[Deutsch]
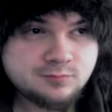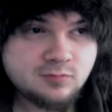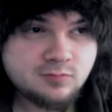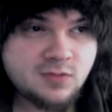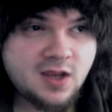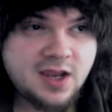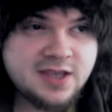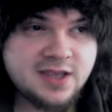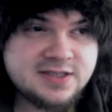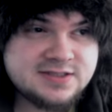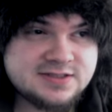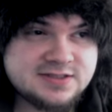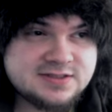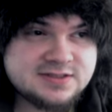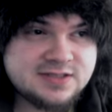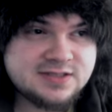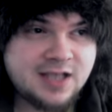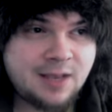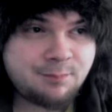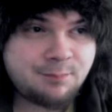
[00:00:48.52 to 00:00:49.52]
Ist
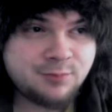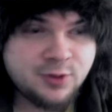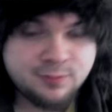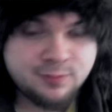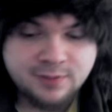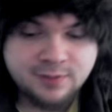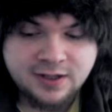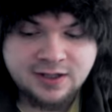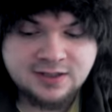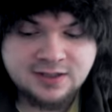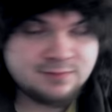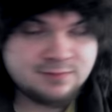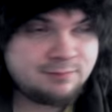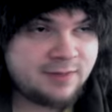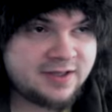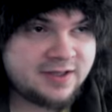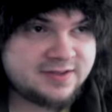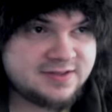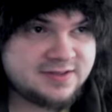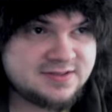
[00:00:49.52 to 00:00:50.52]
abnormal.
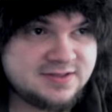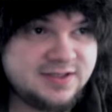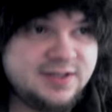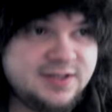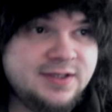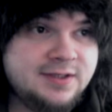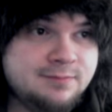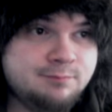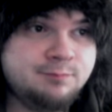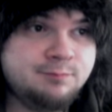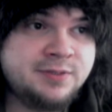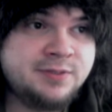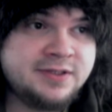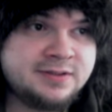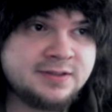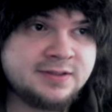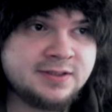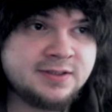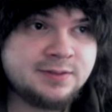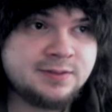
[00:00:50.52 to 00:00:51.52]
Macht das nie.
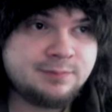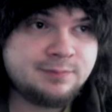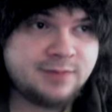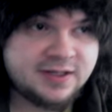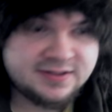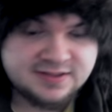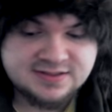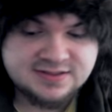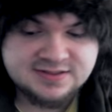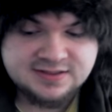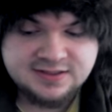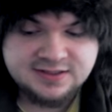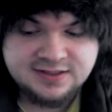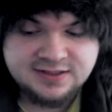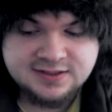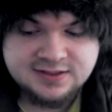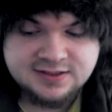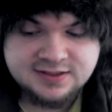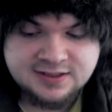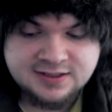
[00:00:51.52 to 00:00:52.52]
Bitte, macht das nie.
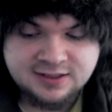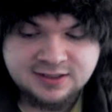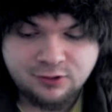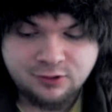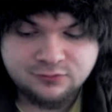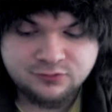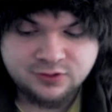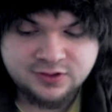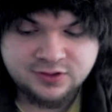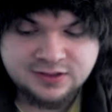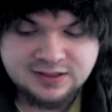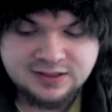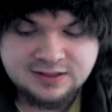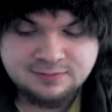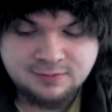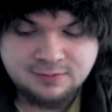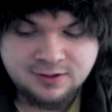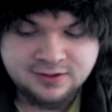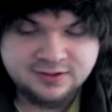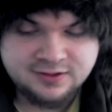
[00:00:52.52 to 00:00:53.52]
Kauft euch hier
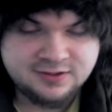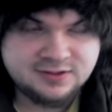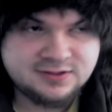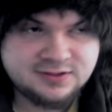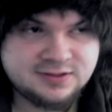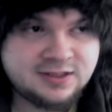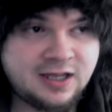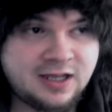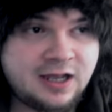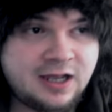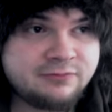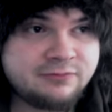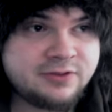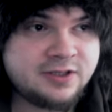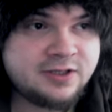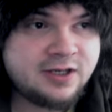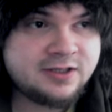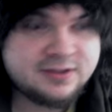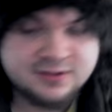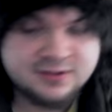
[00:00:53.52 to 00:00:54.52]
lieber eine
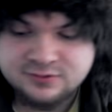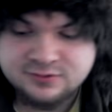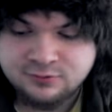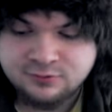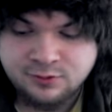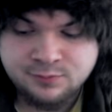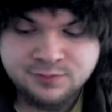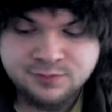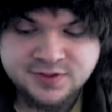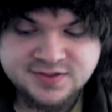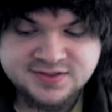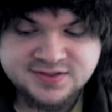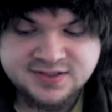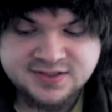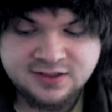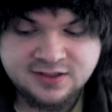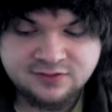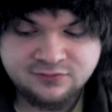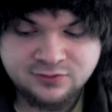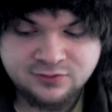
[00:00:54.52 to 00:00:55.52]
Grafikkarte, einen neuen PC
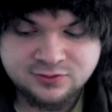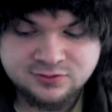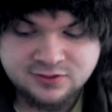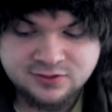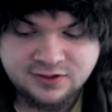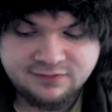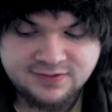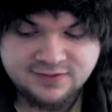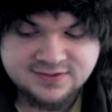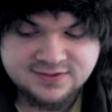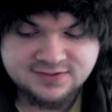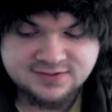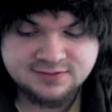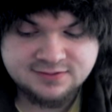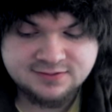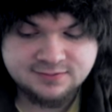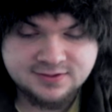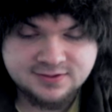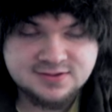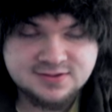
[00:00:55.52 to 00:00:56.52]
davon oder weiß auch ich
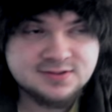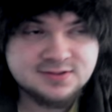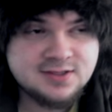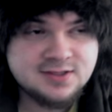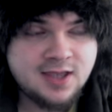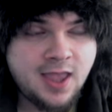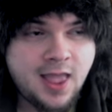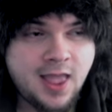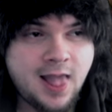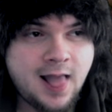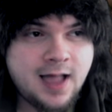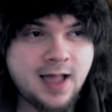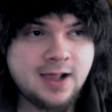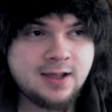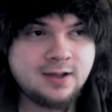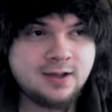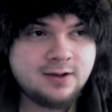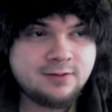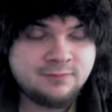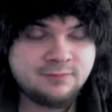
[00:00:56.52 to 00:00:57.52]
was.
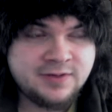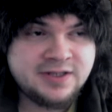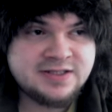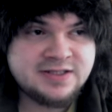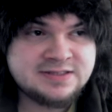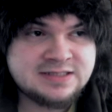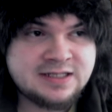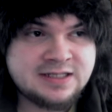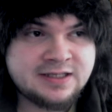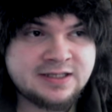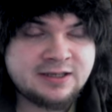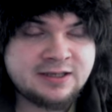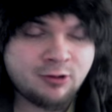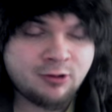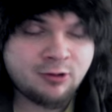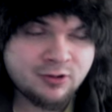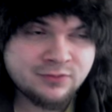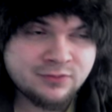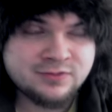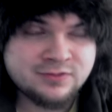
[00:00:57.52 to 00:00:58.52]
Und wenn ich sage,
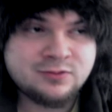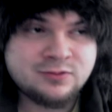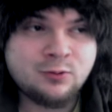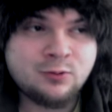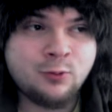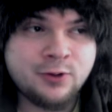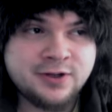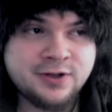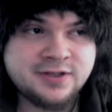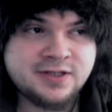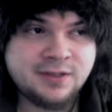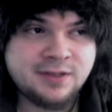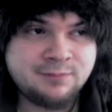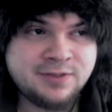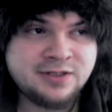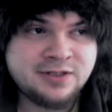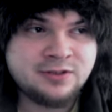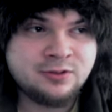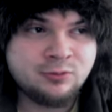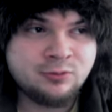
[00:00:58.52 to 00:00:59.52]
kauft euch
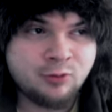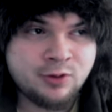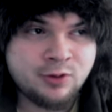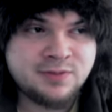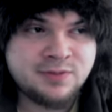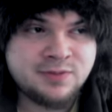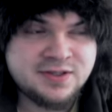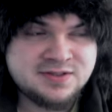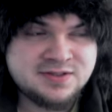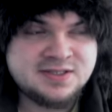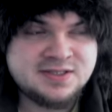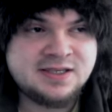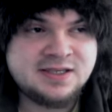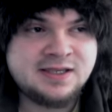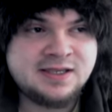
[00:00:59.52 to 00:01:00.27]
damit einen neuen PC.